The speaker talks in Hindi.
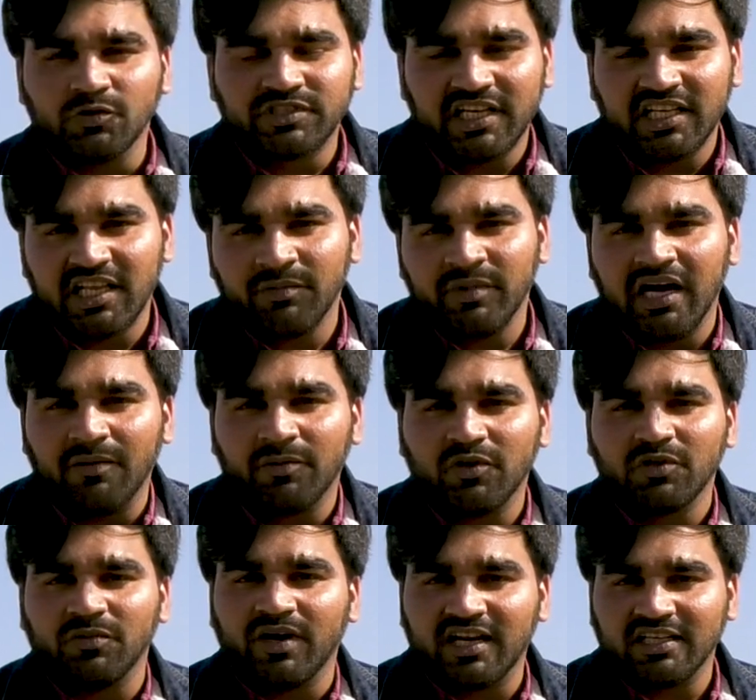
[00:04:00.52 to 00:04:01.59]
दूसरे दिन मैं
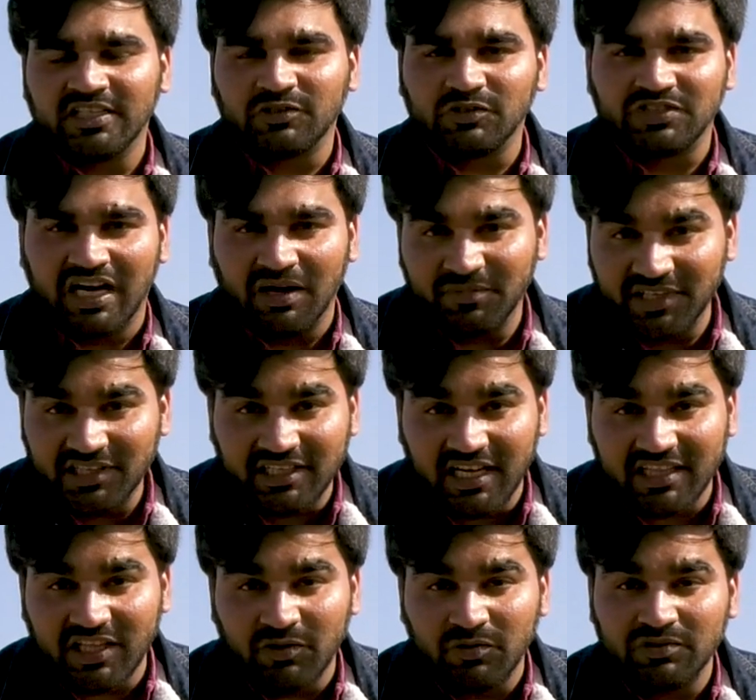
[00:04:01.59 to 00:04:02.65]
आपको दोबारा से खुश आमदीद
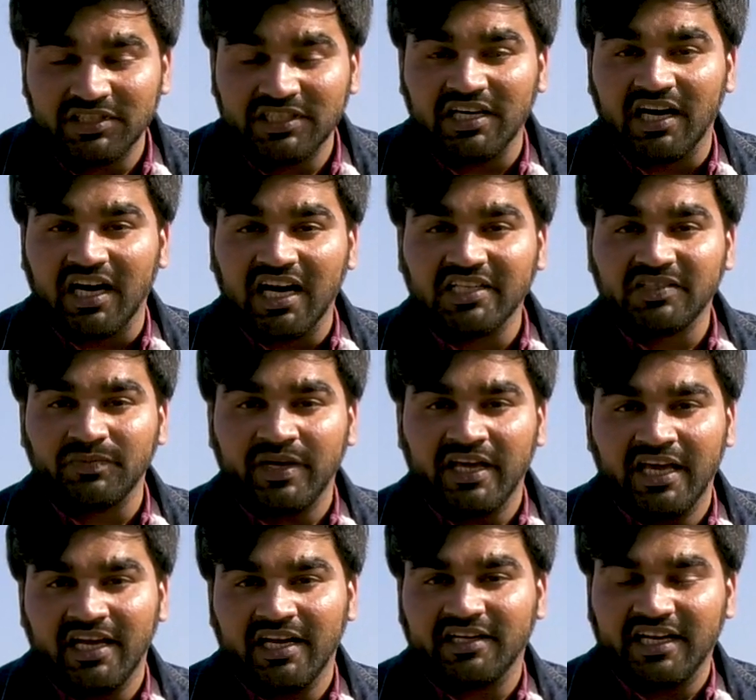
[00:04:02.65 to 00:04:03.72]
कहता हूँ जी आज
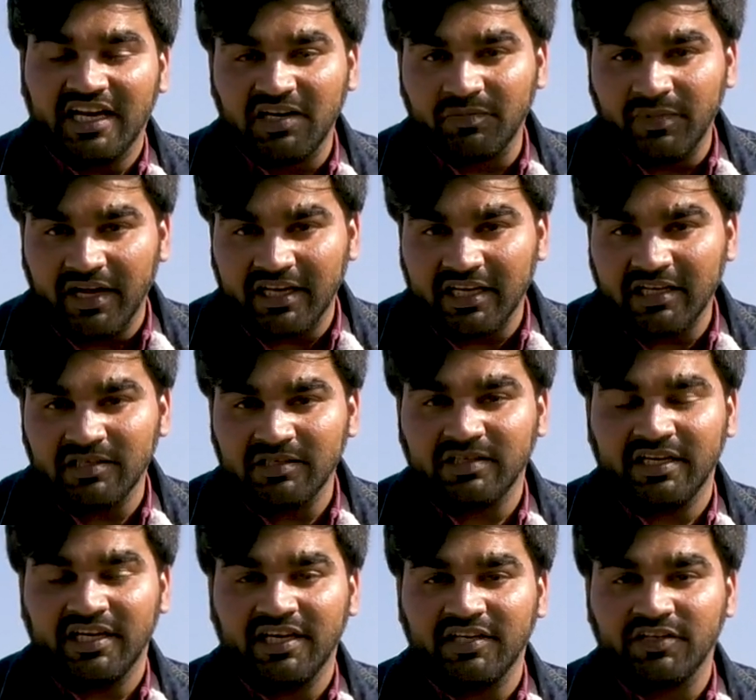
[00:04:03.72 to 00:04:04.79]
मैं टेंट पैकिंग
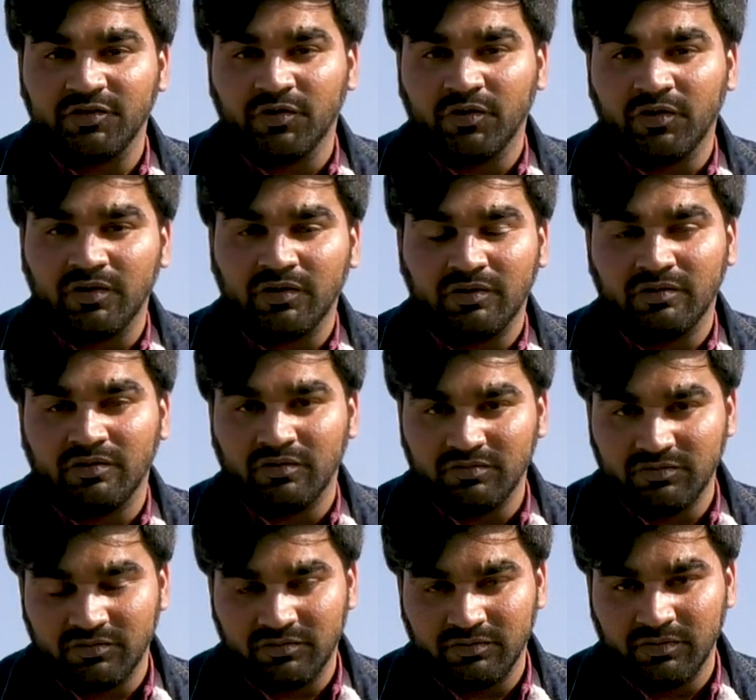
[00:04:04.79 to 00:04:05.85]
के जो
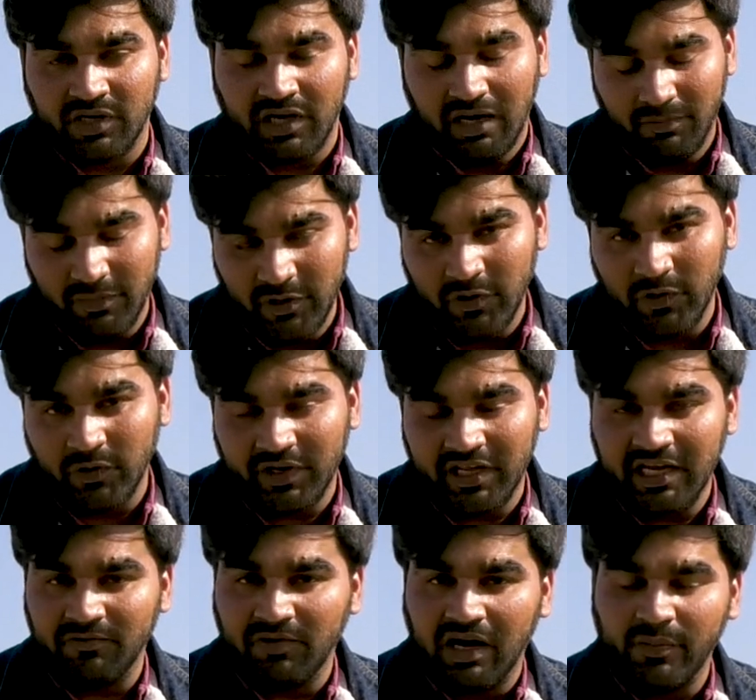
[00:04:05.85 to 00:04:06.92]
मुकाबले हो रहे
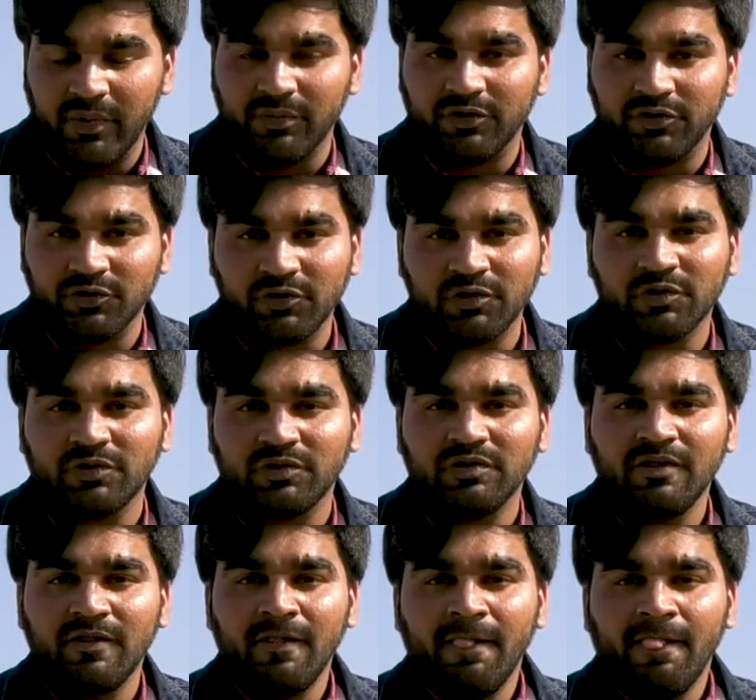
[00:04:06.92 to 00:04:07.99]
हैं वहाँ पर मौजूद हूँ
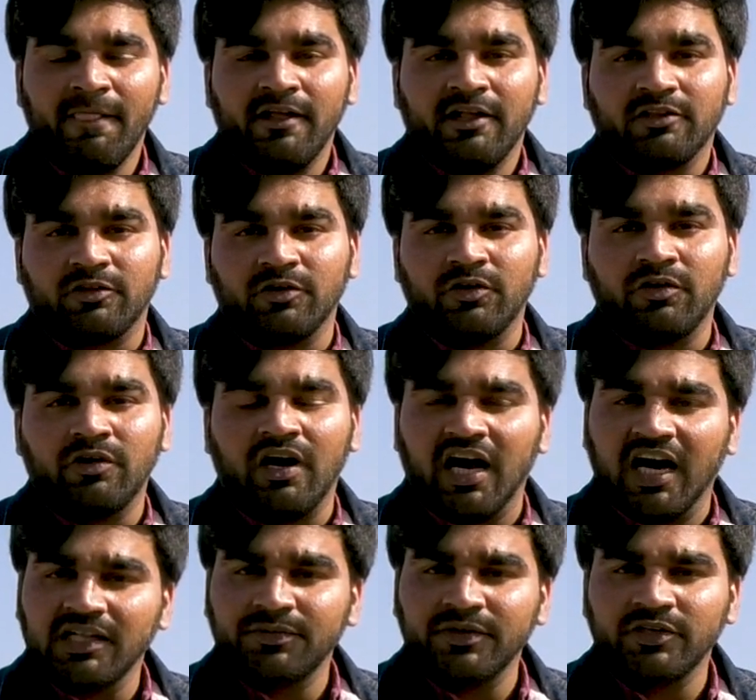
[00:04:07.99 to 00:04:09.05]
तो
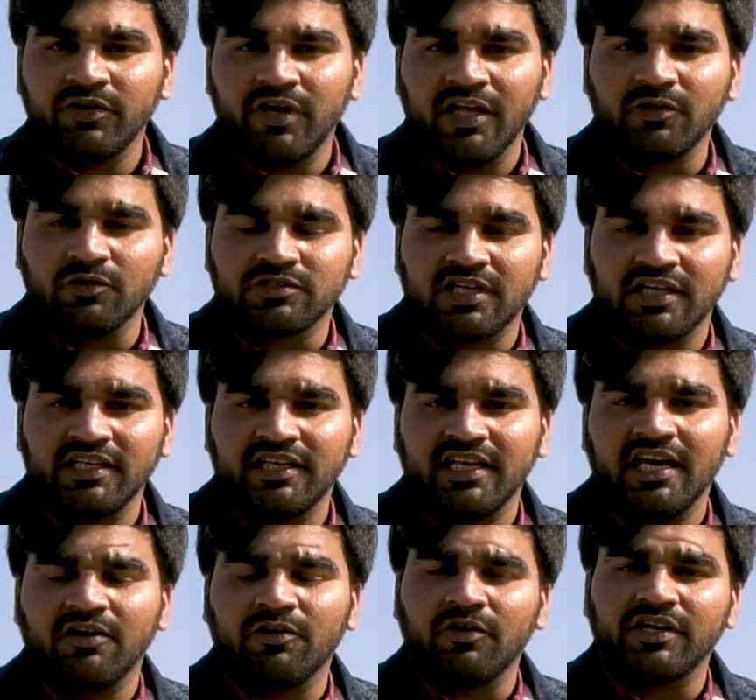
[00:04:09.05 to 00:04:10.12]
आज भी जो है दूसरा दिन
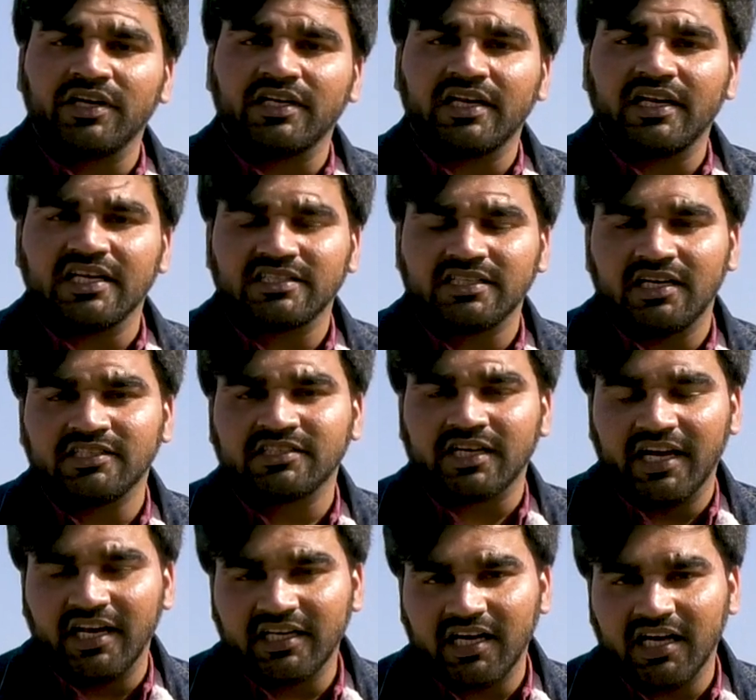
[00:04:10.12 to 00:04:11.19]
है और इंटरनेशनल
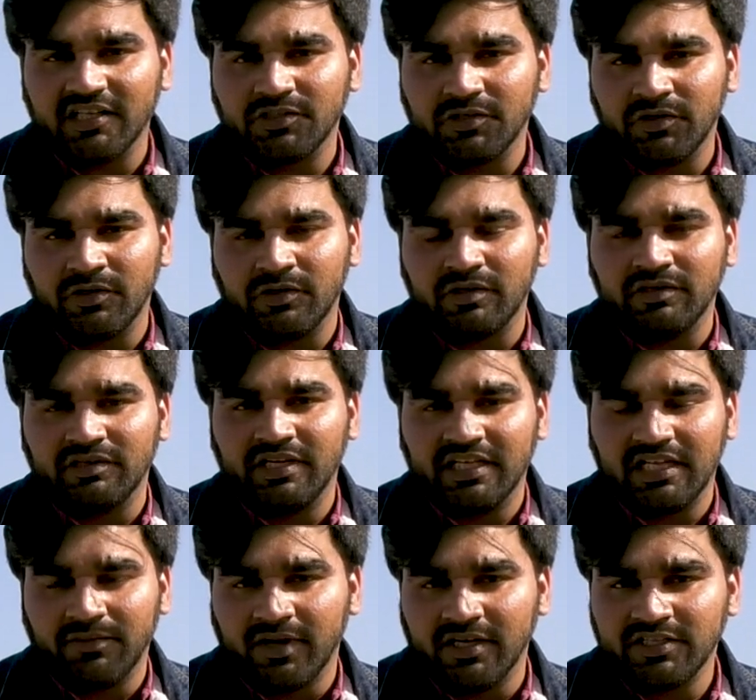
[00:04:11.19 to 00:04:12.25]
स्टाइल का जो
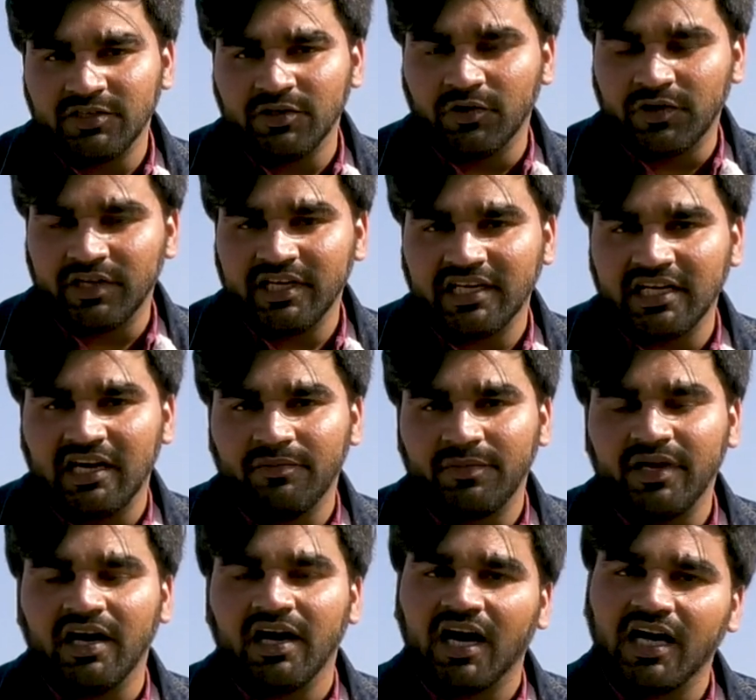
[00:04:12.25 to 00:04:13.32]
नेदाबाजी हो रही है यहाँ
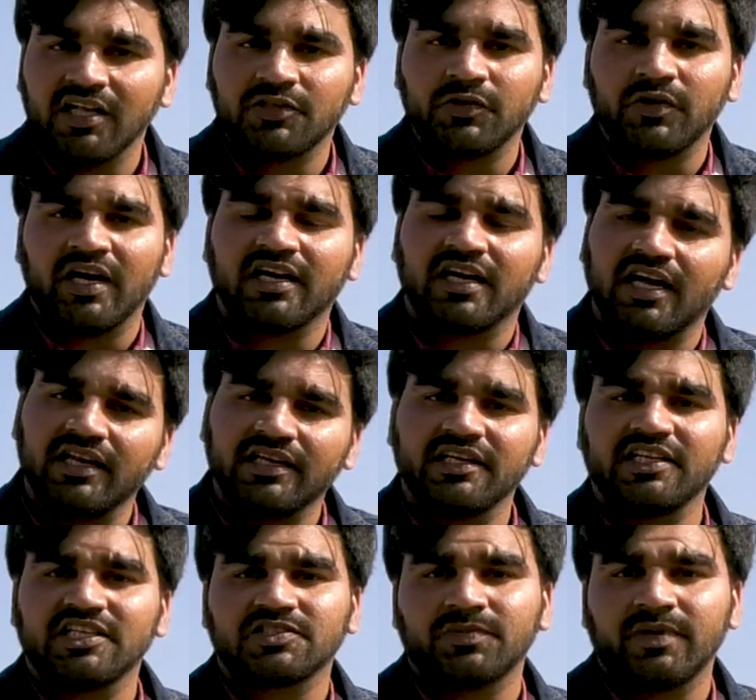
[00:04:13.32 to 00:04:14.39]
पे आज जो है कल
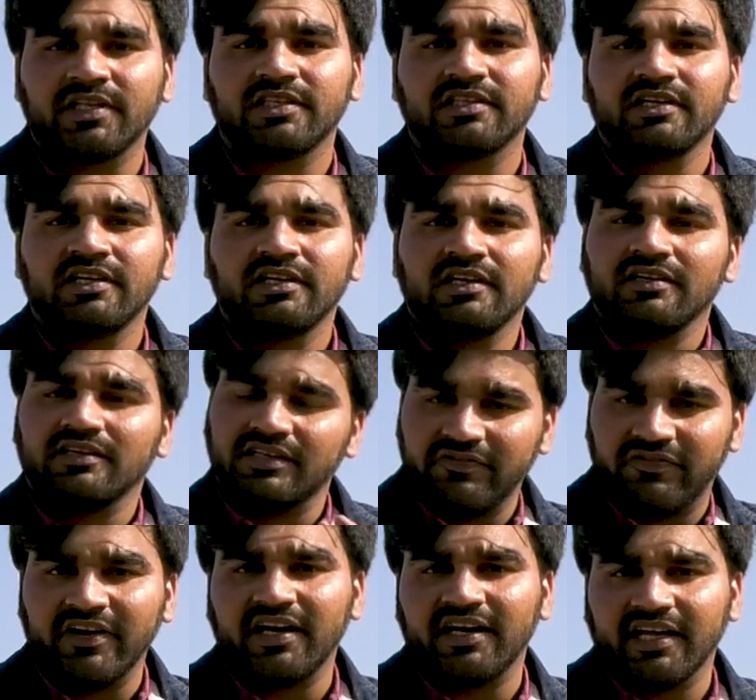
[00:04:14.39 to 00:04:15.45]
की नस्बत
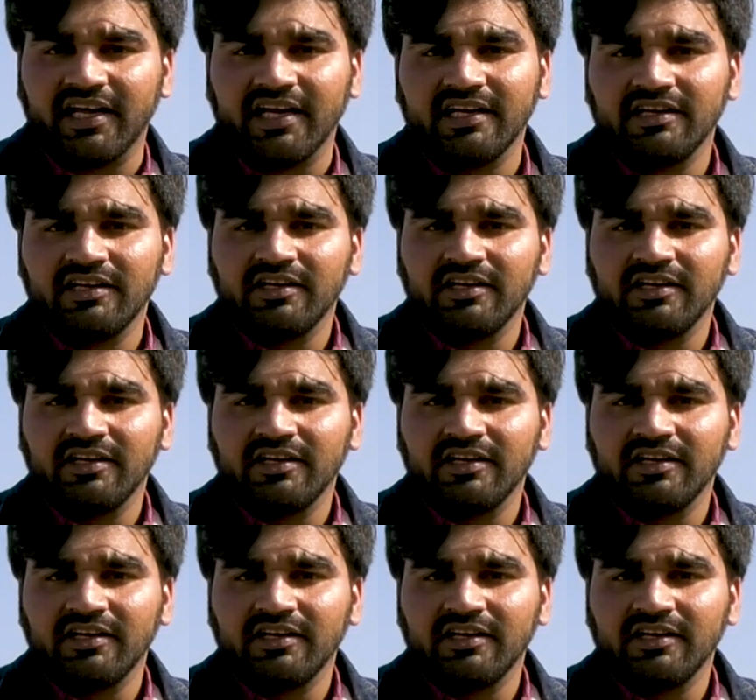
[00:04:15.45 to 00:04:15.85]
डिफरेंट है